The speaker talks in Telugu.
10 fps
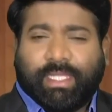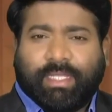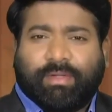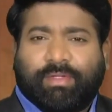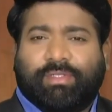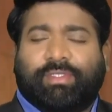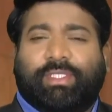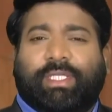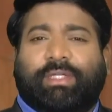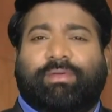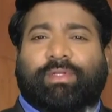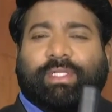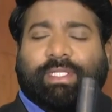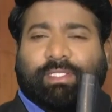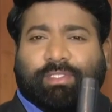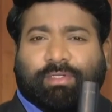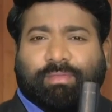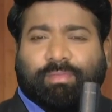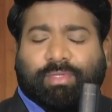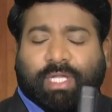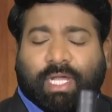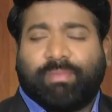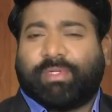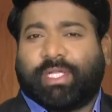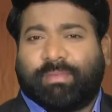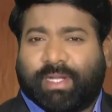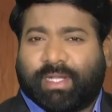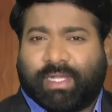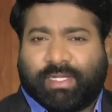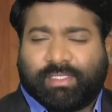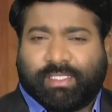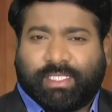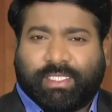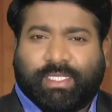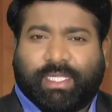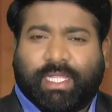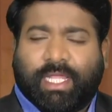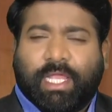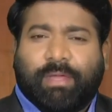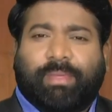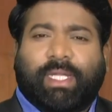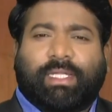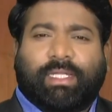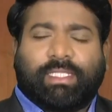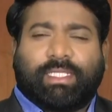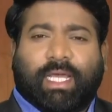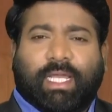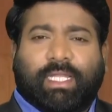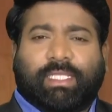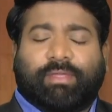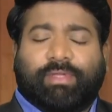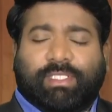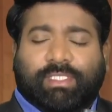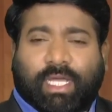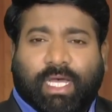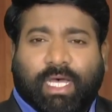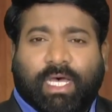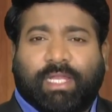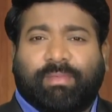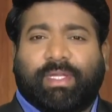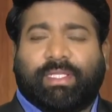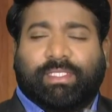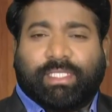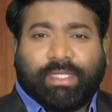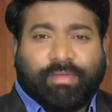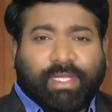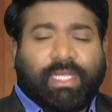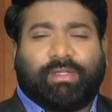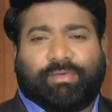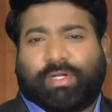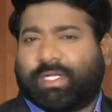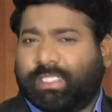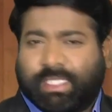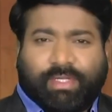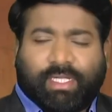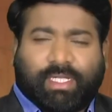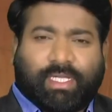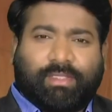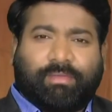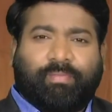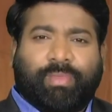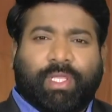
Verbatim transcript: ఈరోజు దేవుడు నీతో ముఖాముఖిగా మాట్లాడుతున్నది ఏంటంటే పట్టజాలంత విస్తారమైన దీవెనలు ఒక్క దీవెన కాదు